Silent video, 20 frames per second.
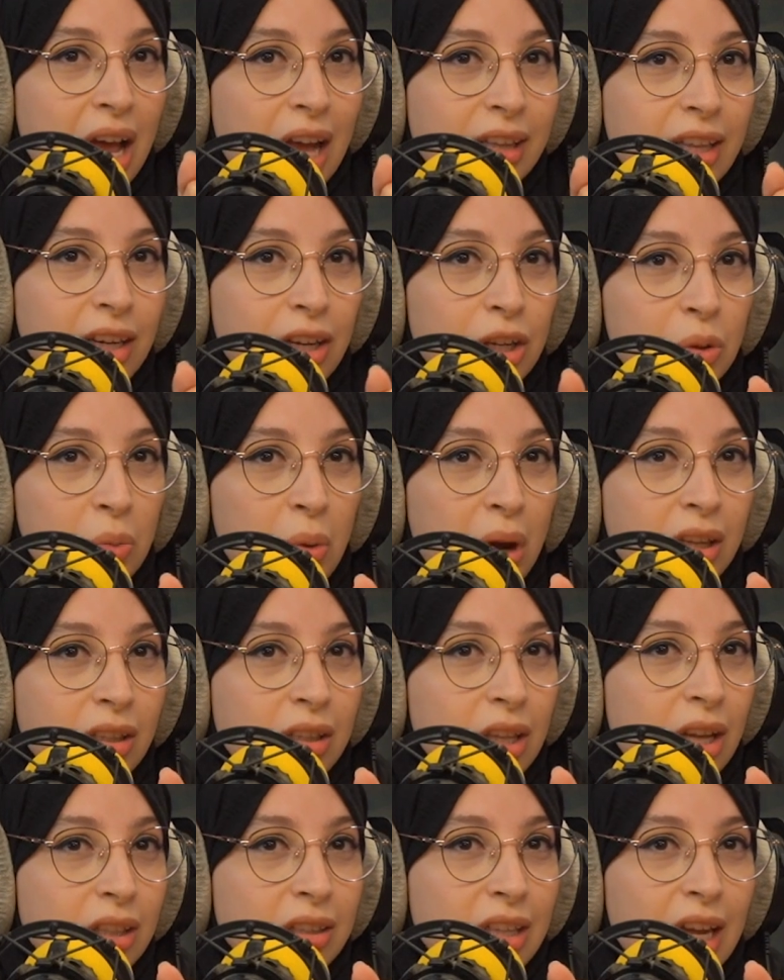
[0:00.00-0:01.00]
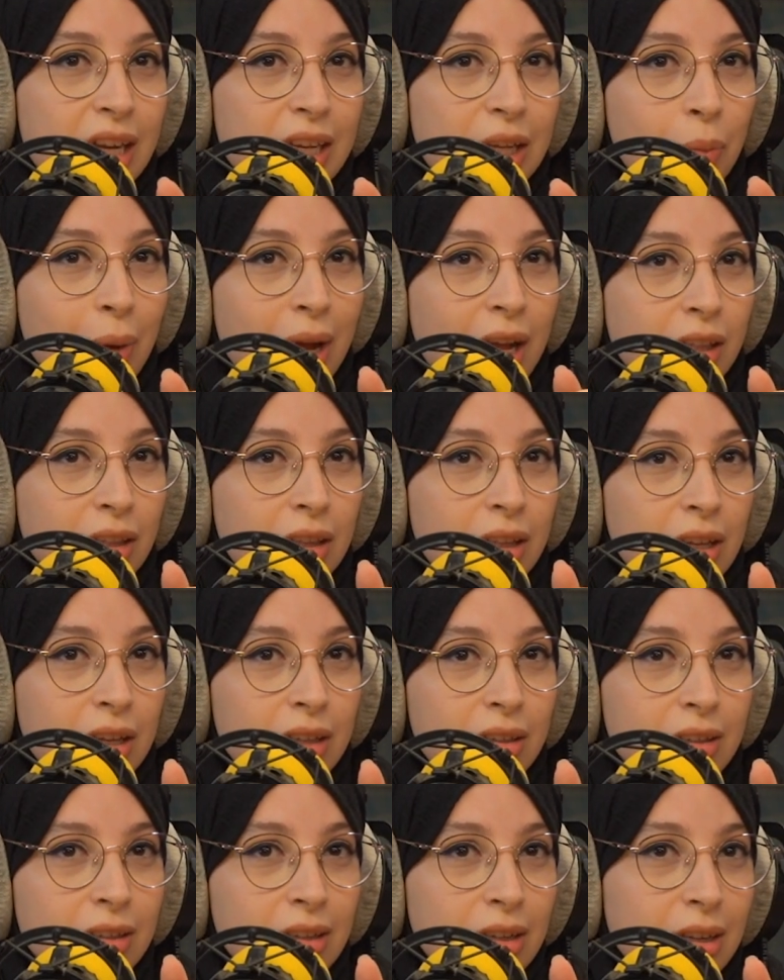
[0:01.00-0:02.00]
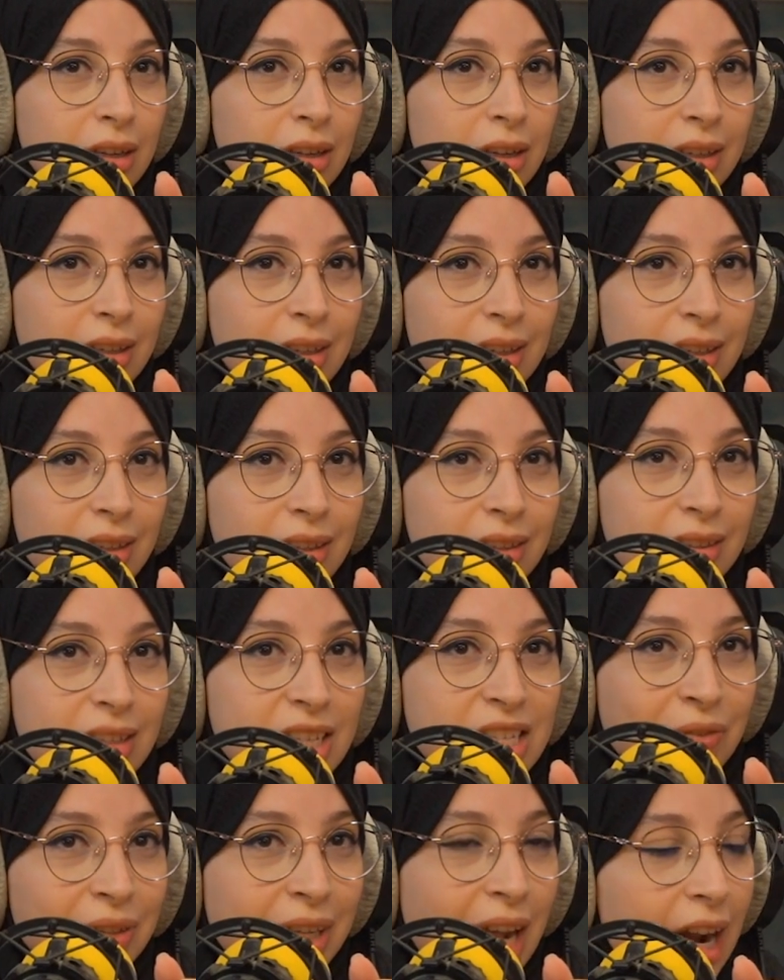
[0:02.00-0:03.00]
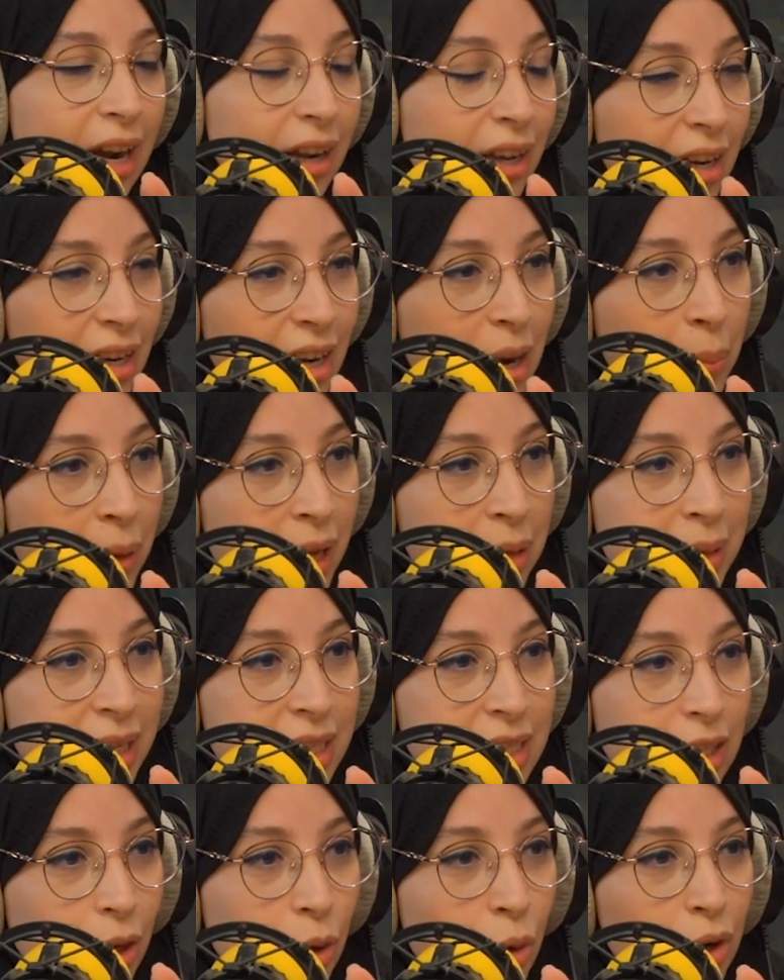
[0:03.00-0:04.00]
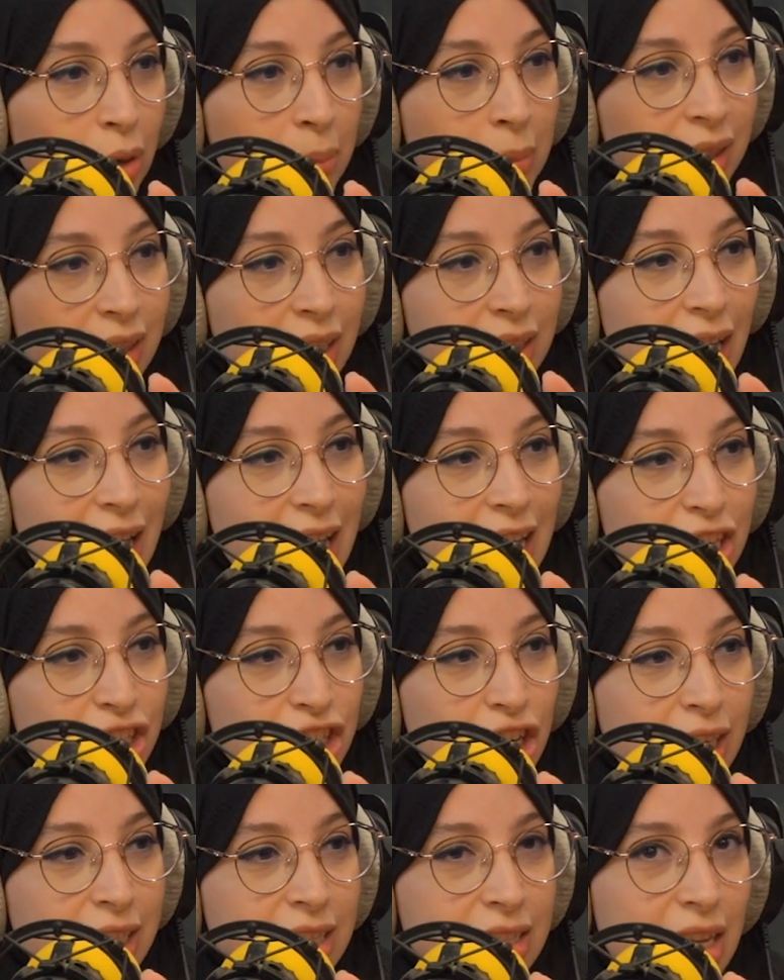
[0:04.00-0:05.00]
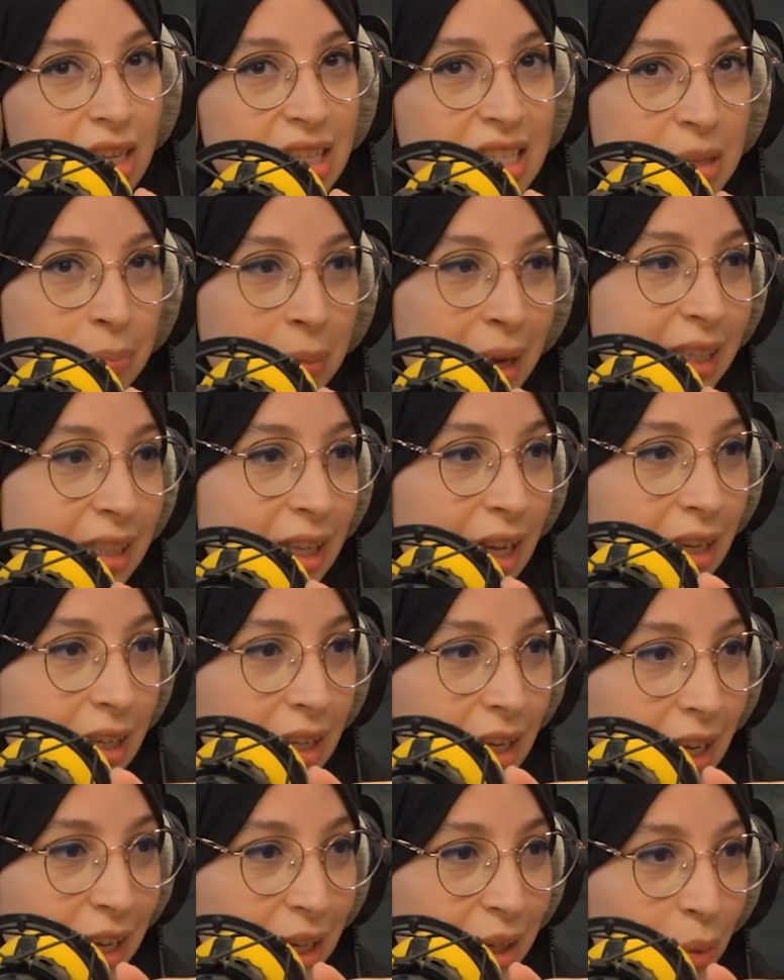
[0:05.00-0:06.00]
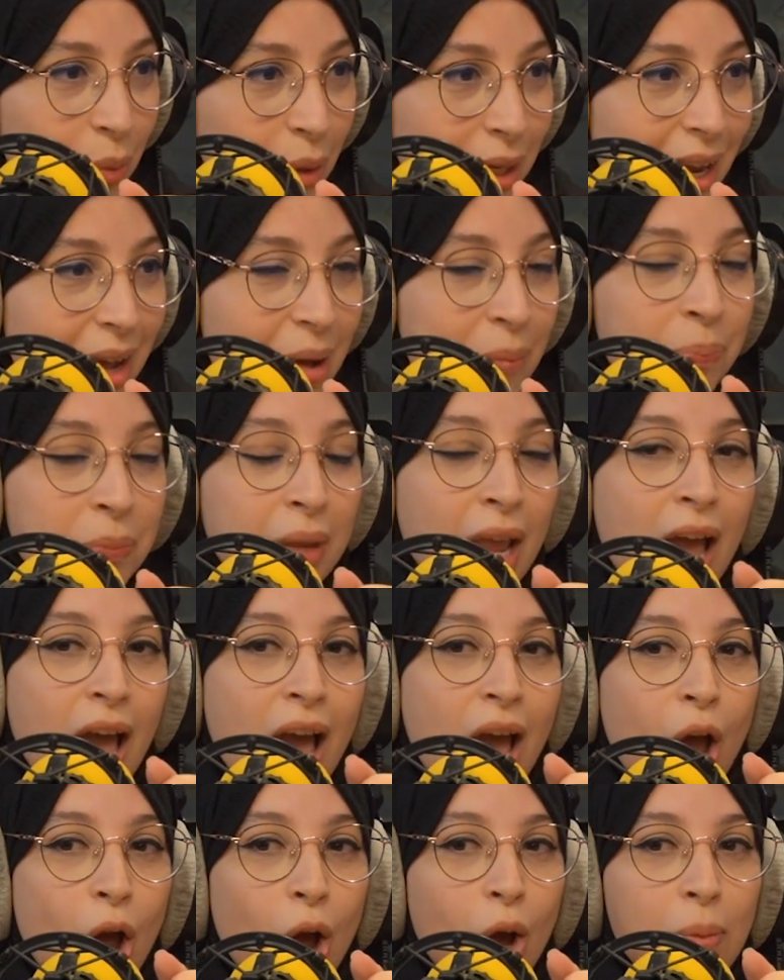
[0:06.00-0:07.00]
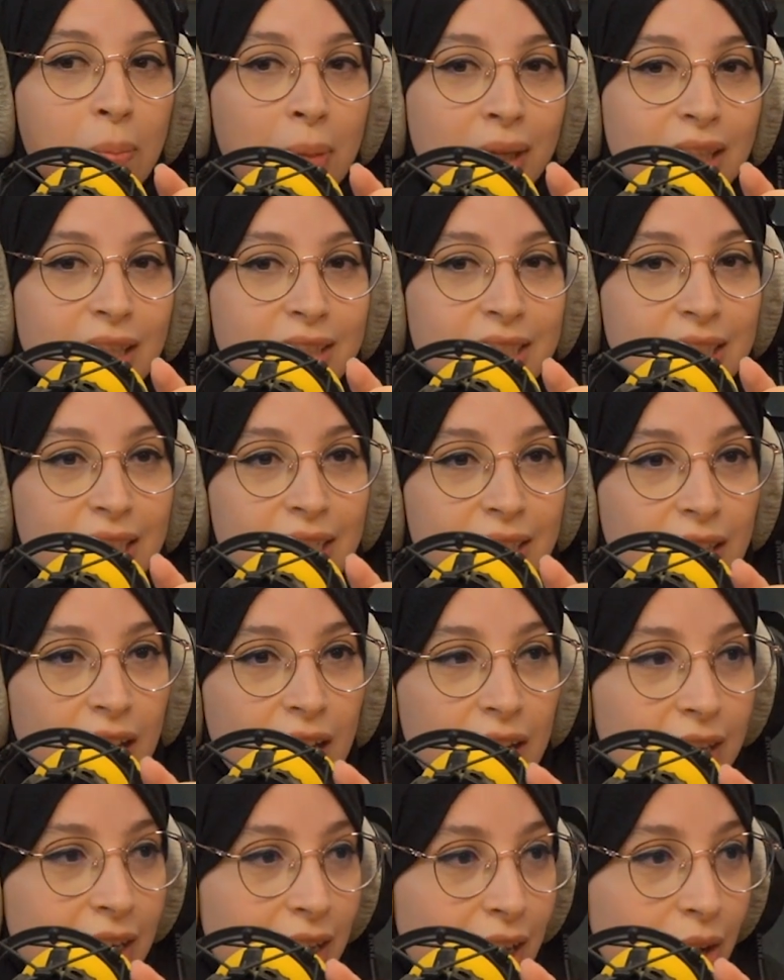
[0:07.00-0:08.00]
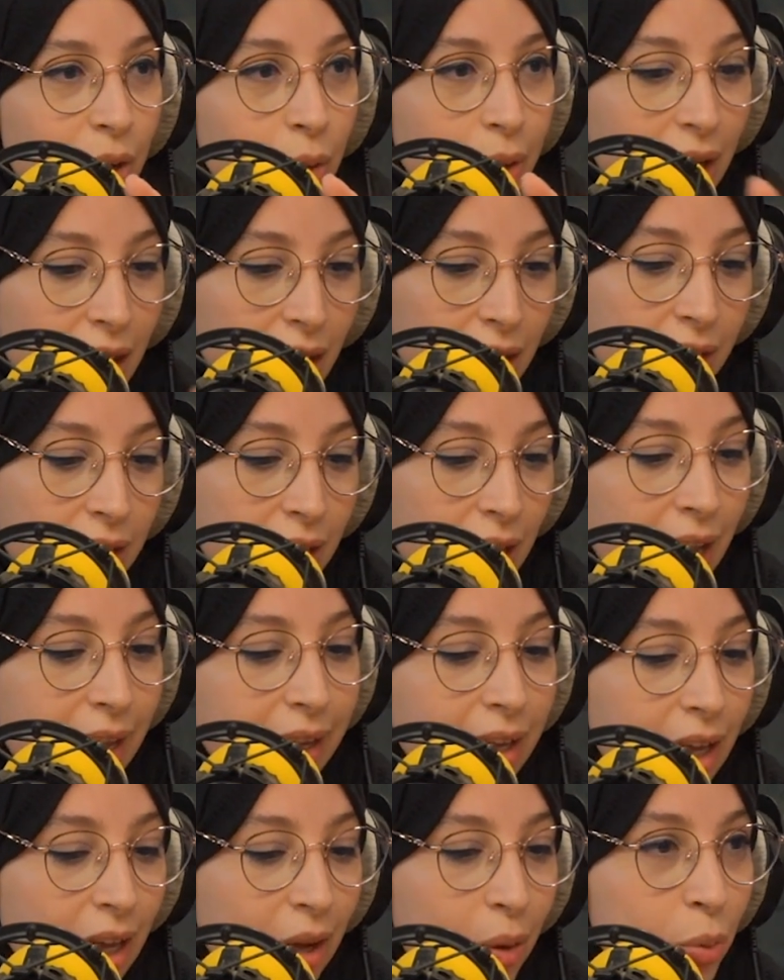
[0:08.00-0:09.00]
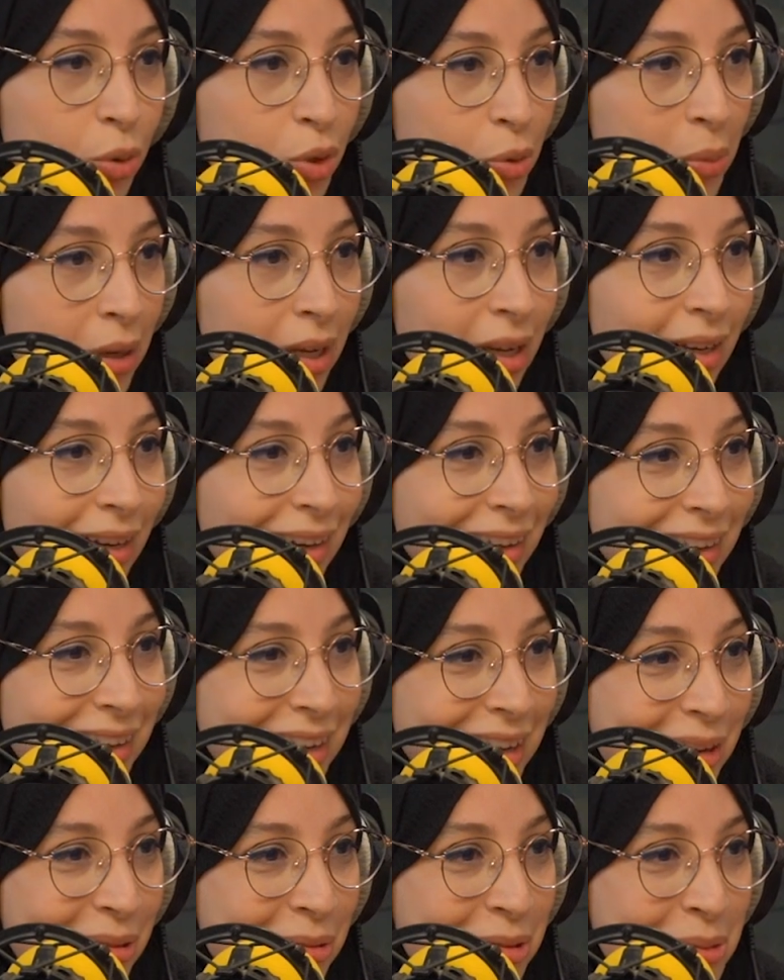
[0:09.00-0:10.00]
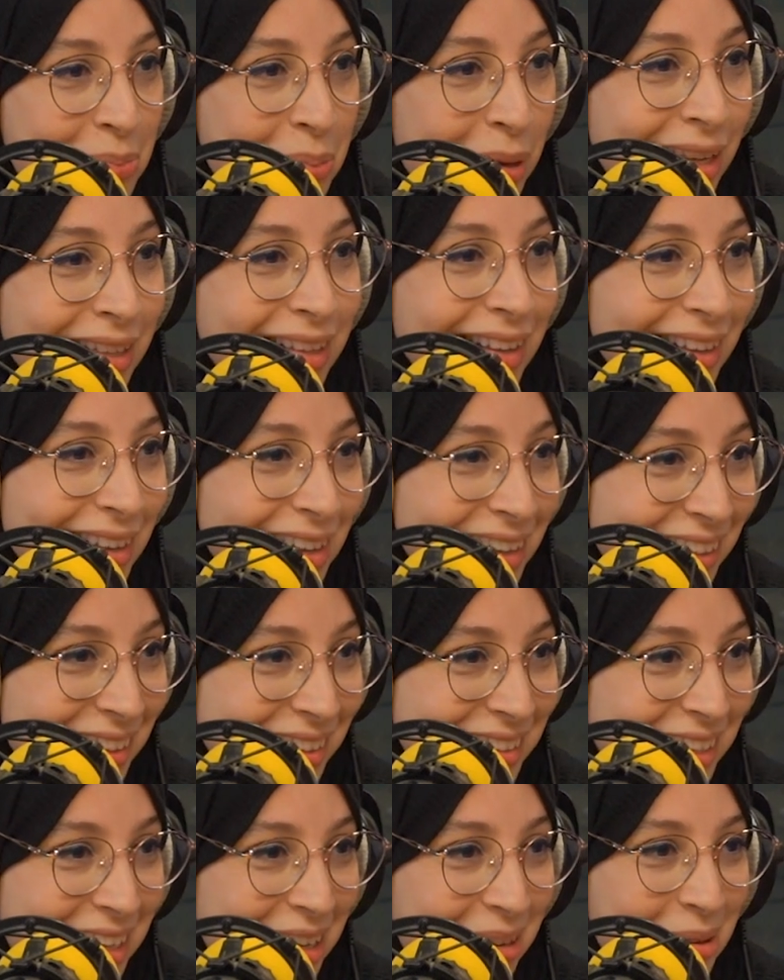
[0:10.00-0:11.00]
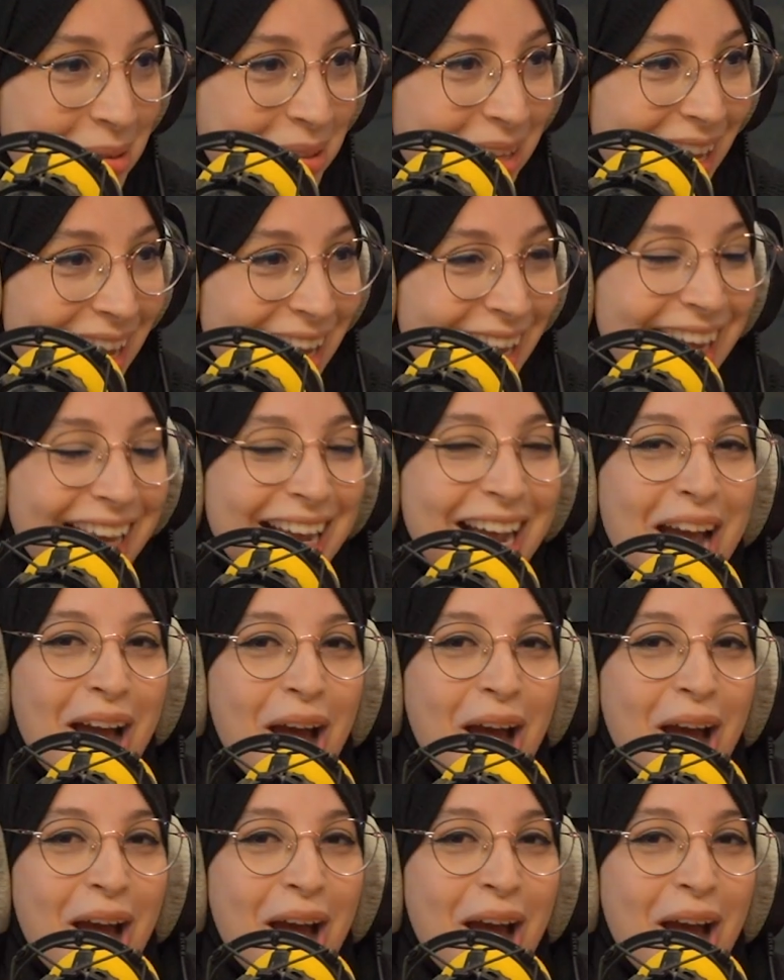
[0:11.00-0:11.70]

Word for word: هذاك الوقت خذا لي واحد نصف نهار هكاك لابخي ميدي قول من 12 حتى لسبعة 7 تاع الليل ولا ومن بعد كي دخل خويا قال لي ايا واش به واش به التريكو تاعي